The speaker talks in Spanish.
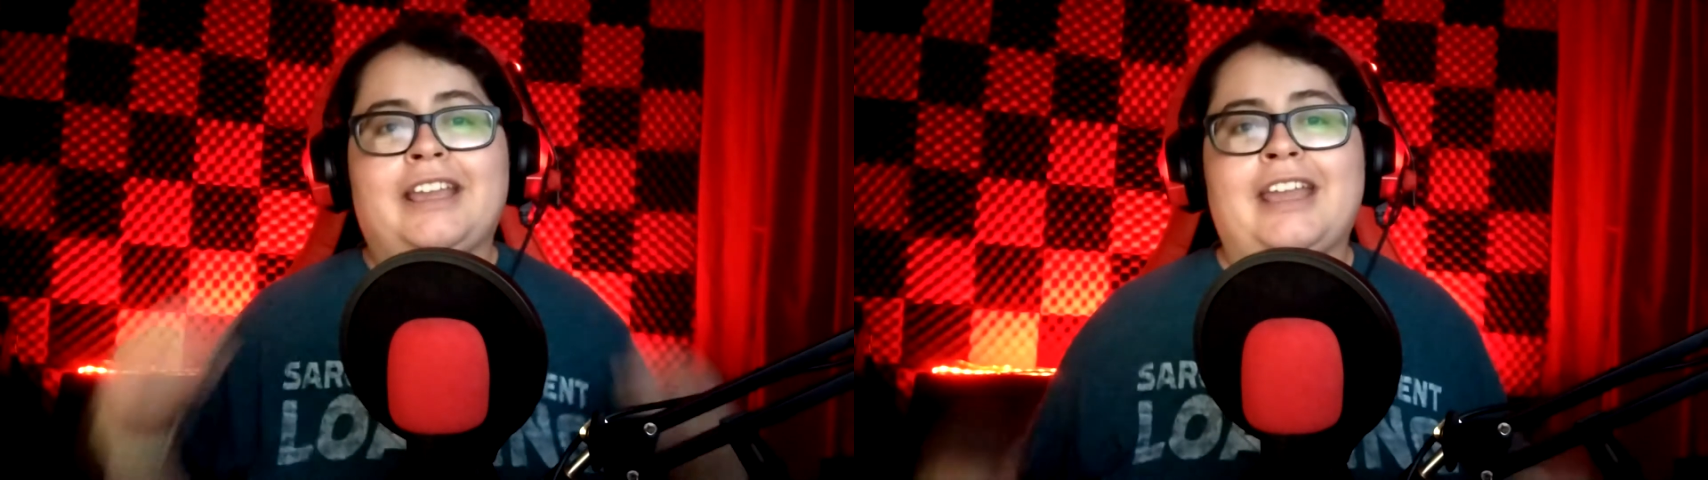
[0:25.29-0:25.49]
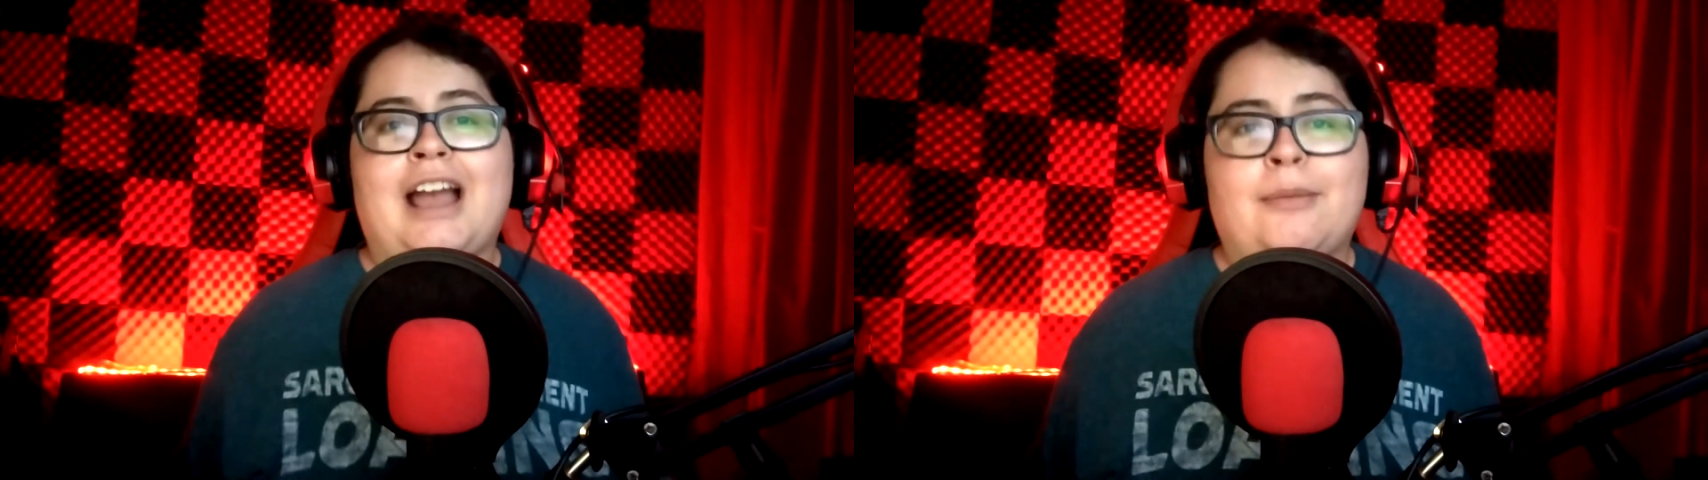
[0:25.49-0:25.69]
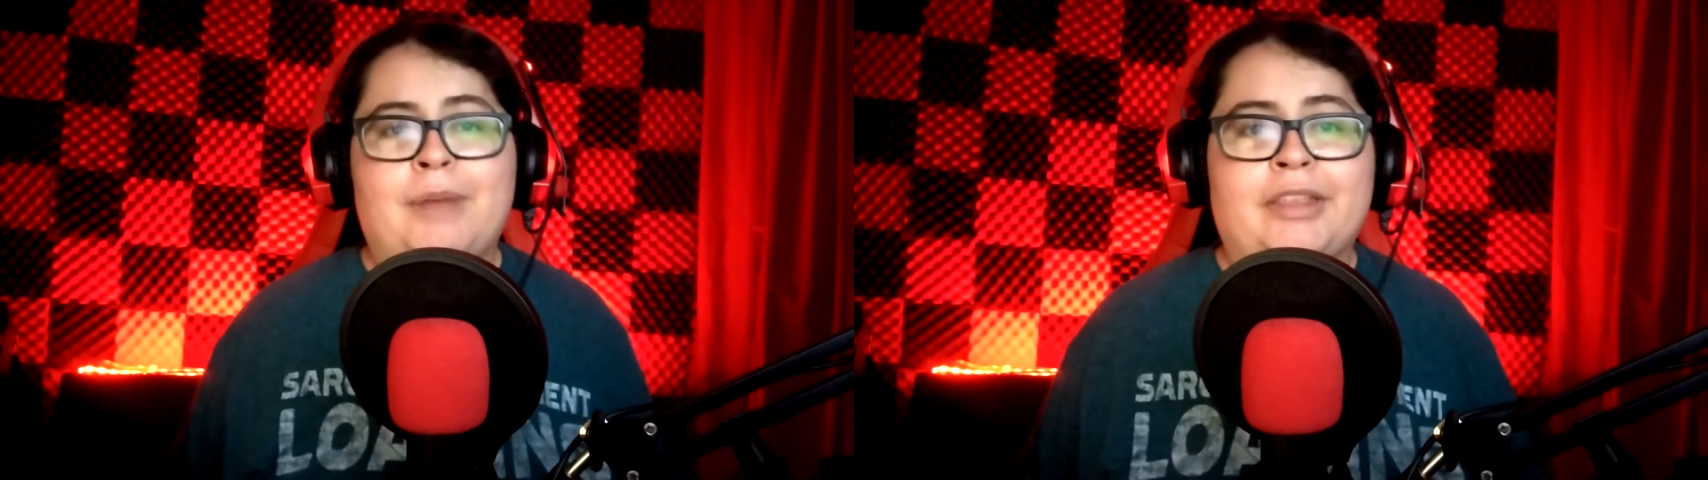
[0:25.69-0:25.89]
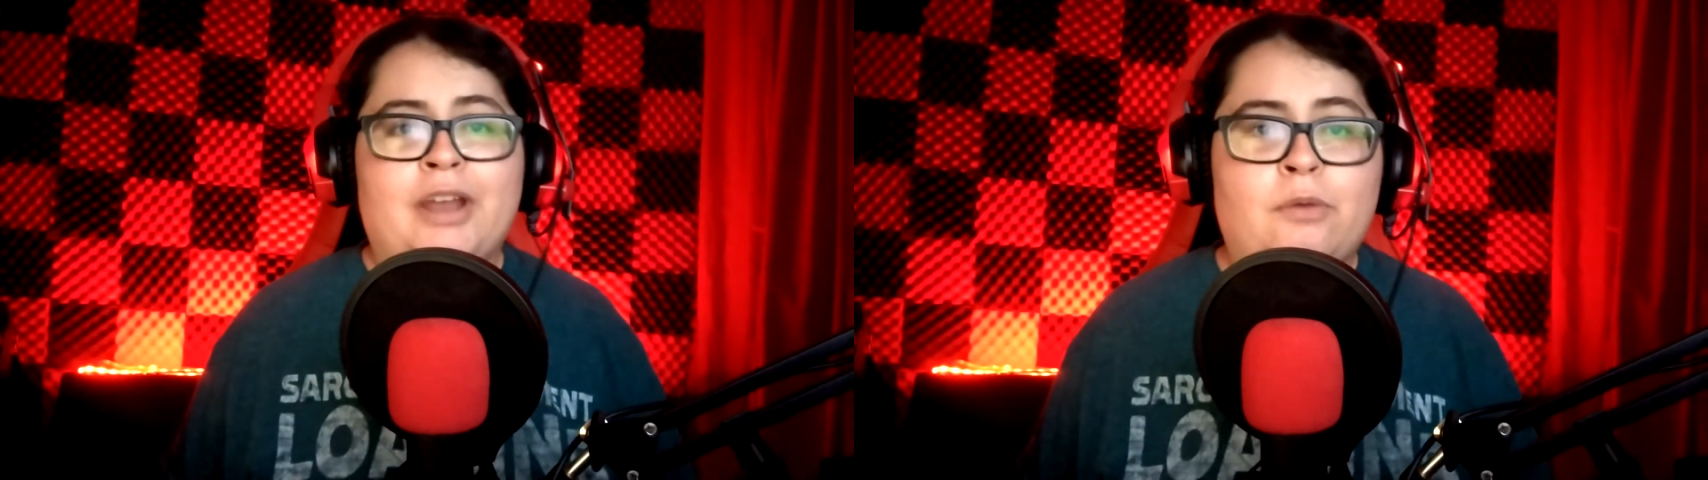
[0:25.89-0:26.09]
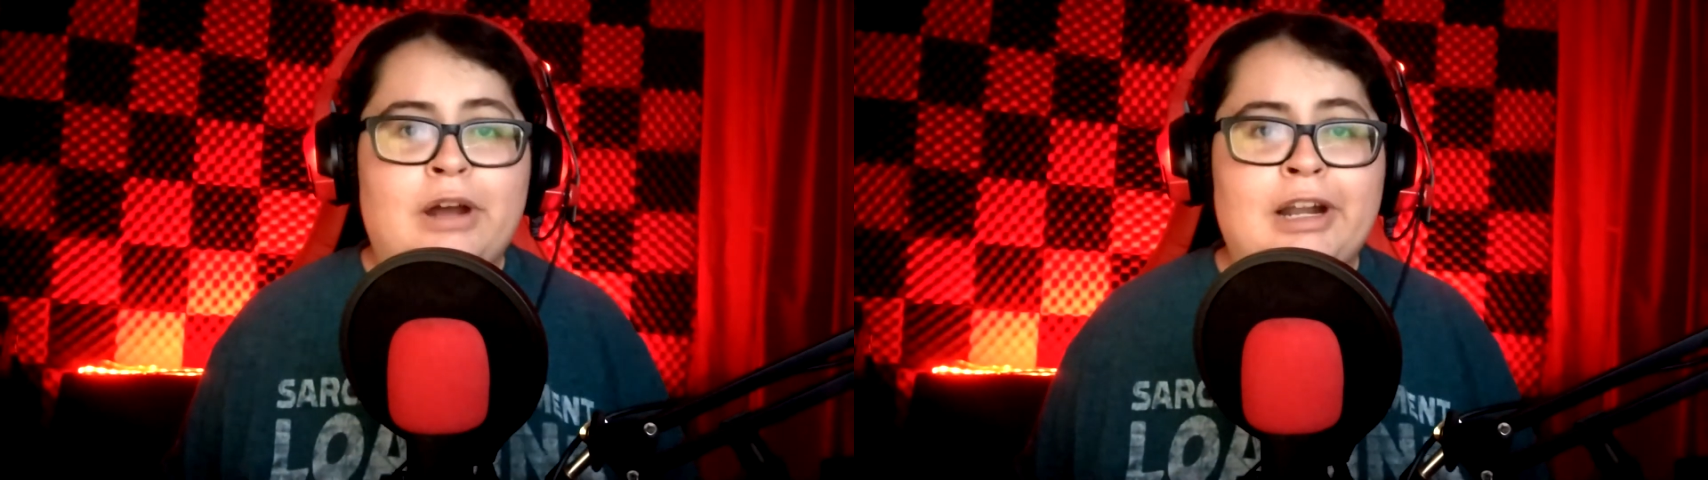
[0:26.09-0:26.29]
que
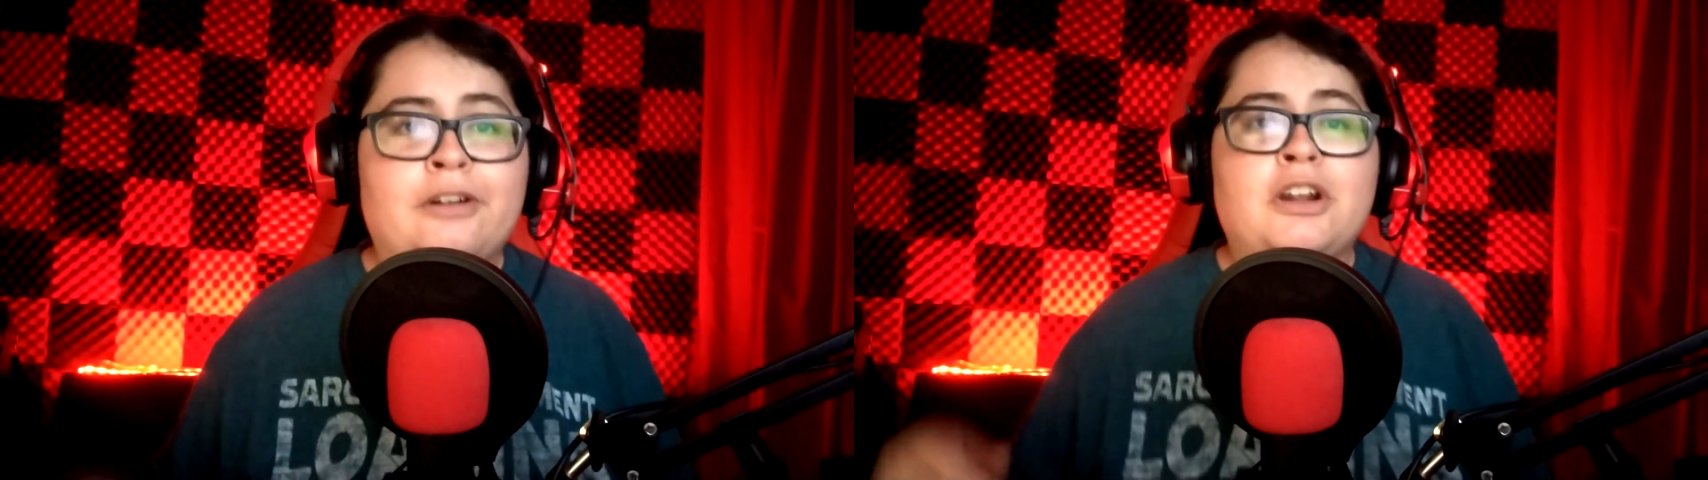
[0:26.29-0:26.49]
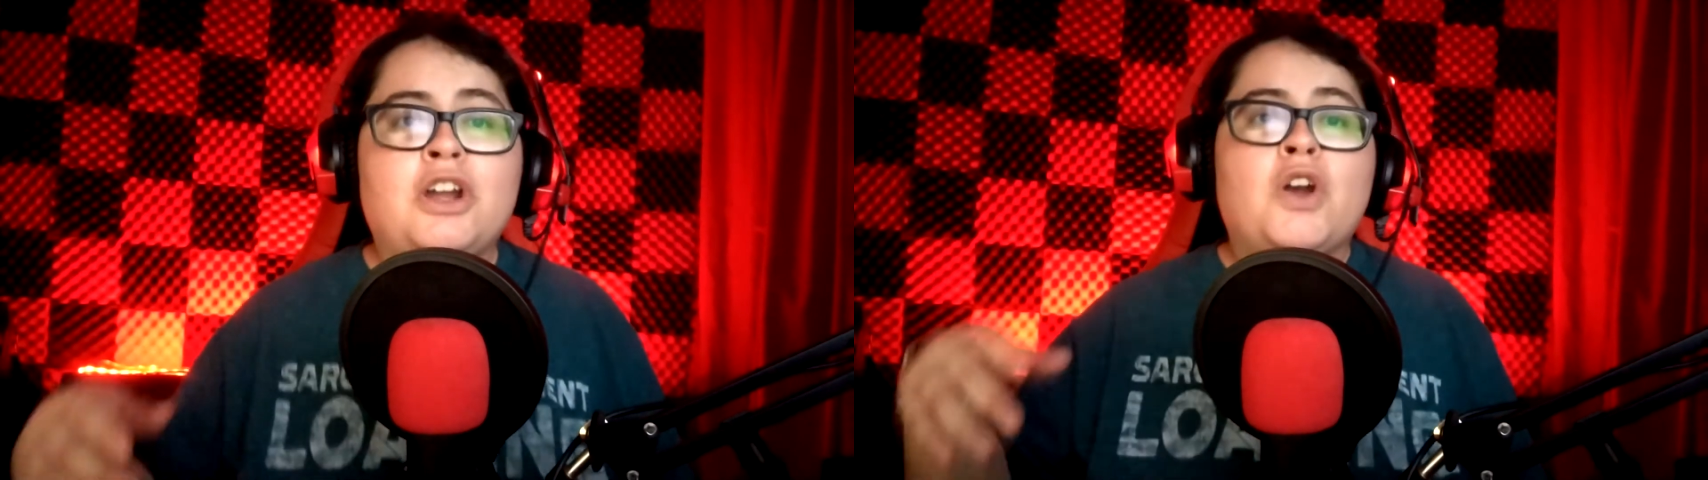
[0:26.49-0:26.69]
Amanda Waller